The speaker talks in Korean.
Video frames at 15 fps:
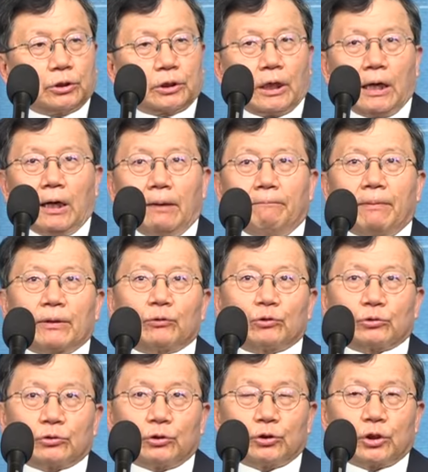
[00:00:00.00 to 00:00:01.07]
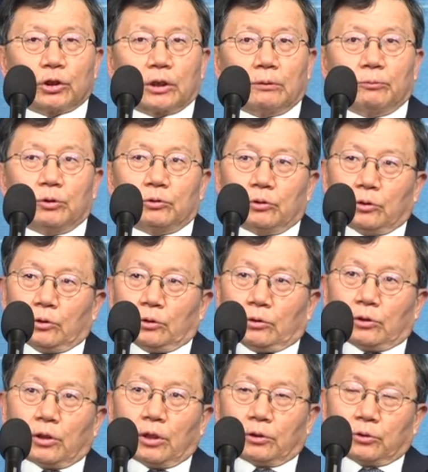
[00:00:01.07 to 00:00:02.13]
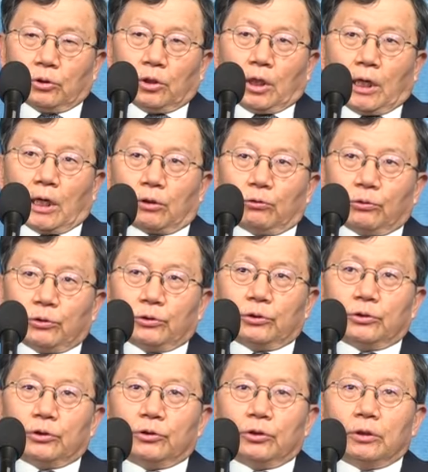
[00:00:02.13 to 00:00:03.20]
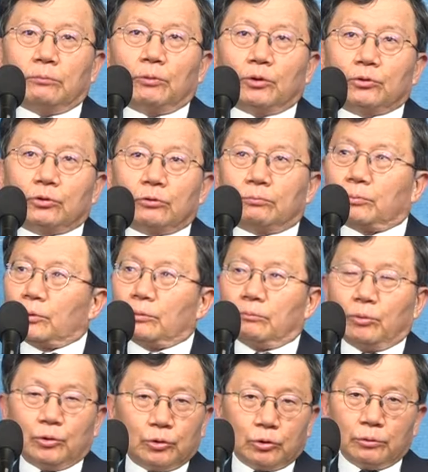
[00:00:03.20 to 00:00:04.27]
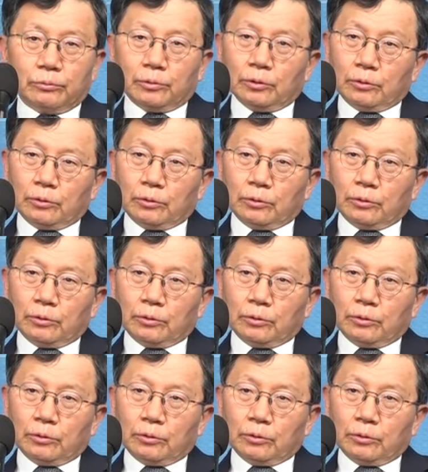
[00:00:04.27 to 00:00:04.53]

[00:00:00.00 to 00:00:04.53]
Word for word: 그러니까 한반도에서 전쟁 나면 야 한국인들 니들이 먼저 뭐, 먼저